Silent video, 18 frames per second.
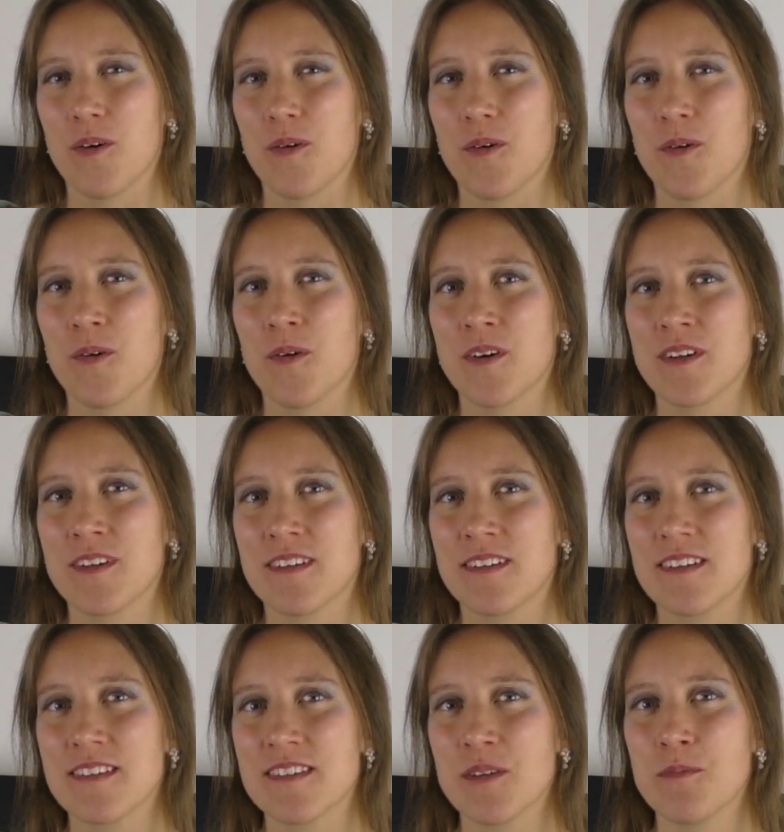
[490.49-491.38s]
Und
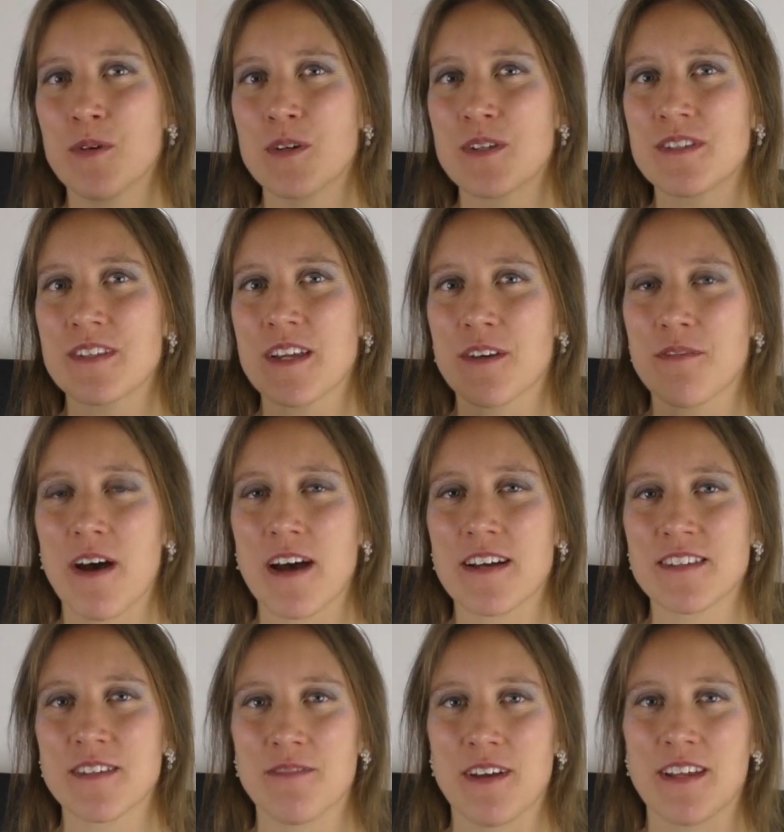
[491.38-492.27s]
sie müsste
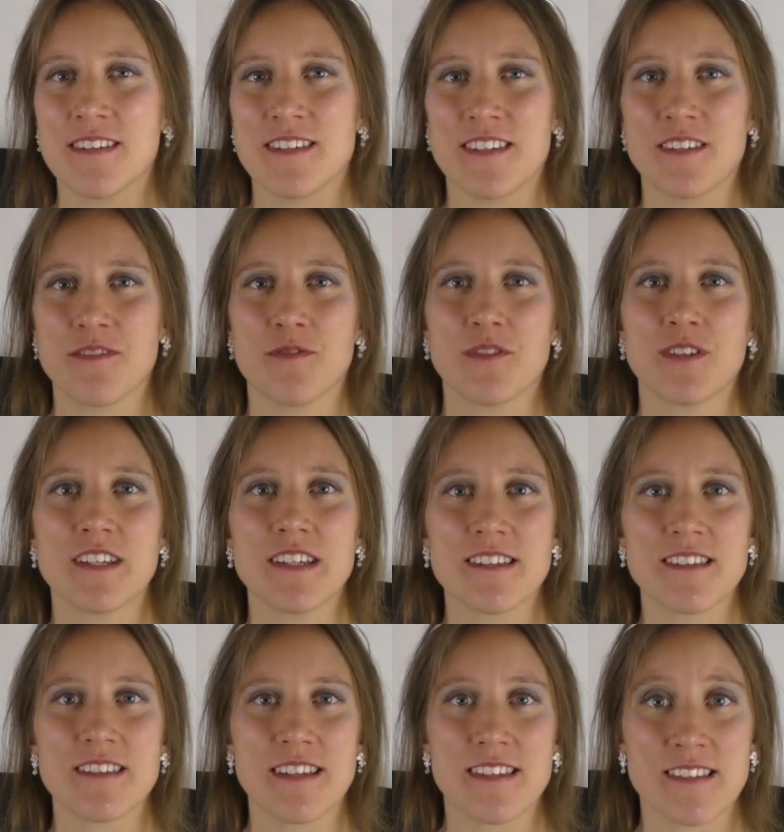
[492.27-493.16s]
quasi, wenn sie es für
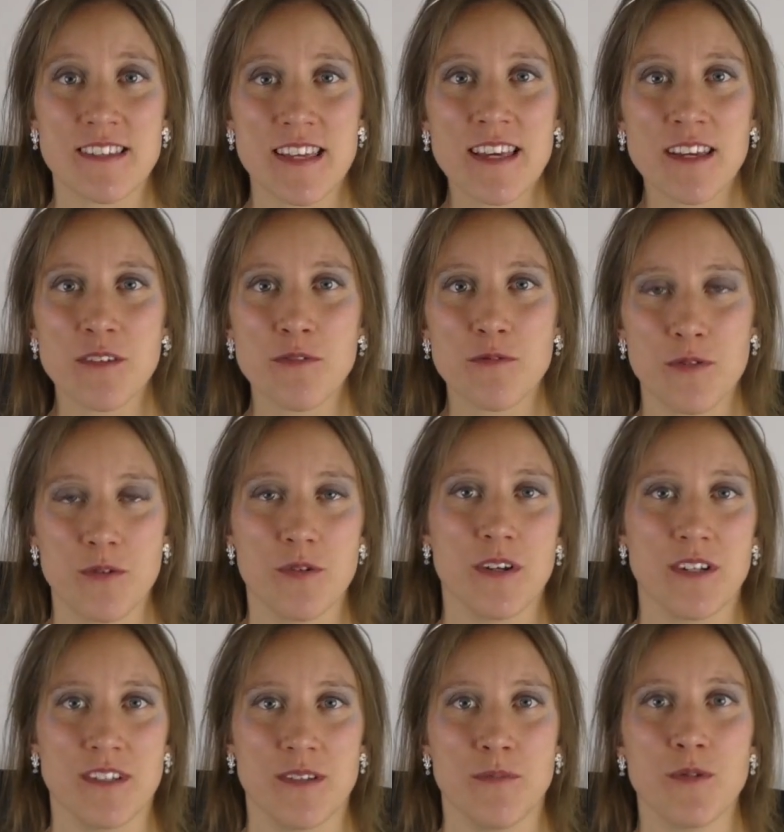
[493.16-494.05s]
Disney singen
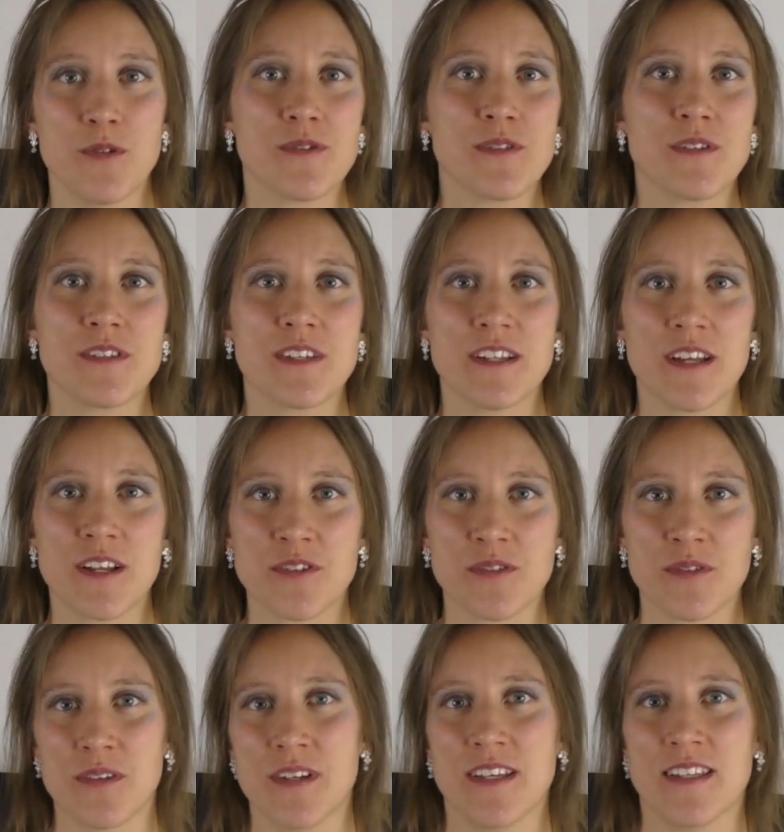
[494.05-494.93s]
würde, müsste sie
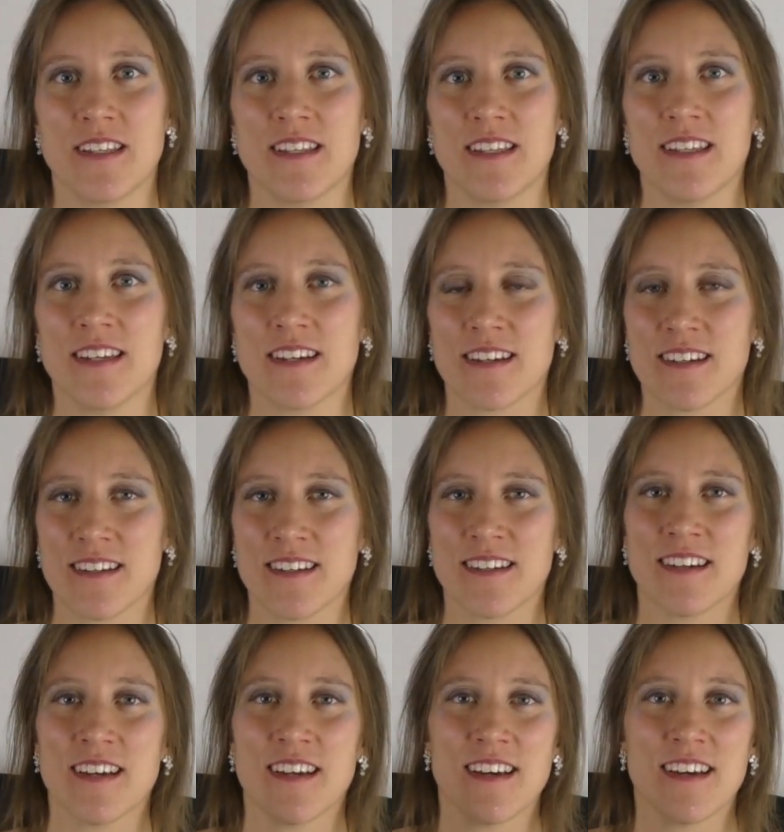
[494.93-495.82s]
natürlich
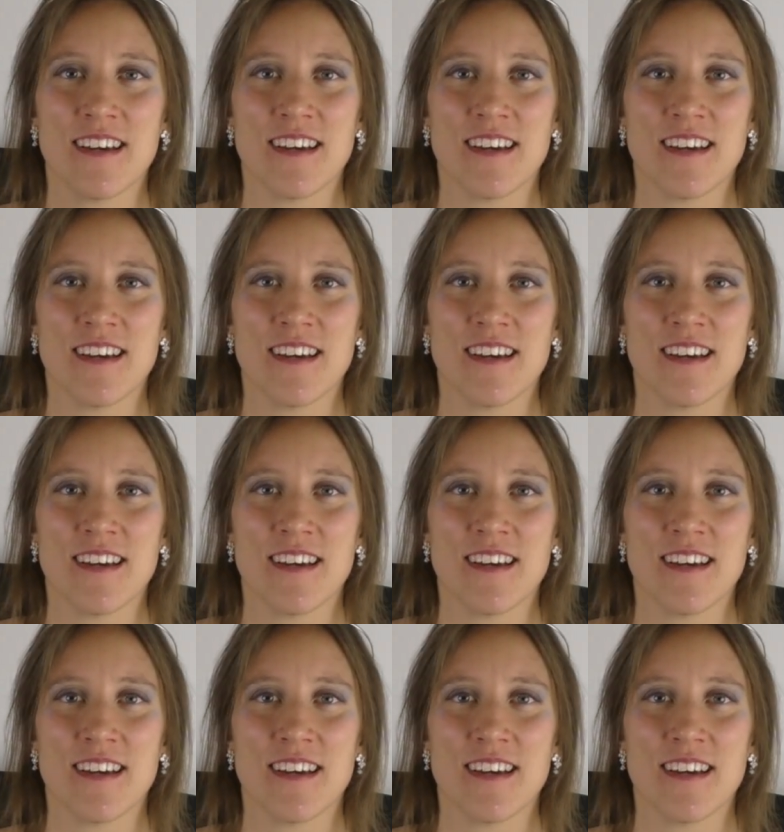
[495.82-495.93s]
ihre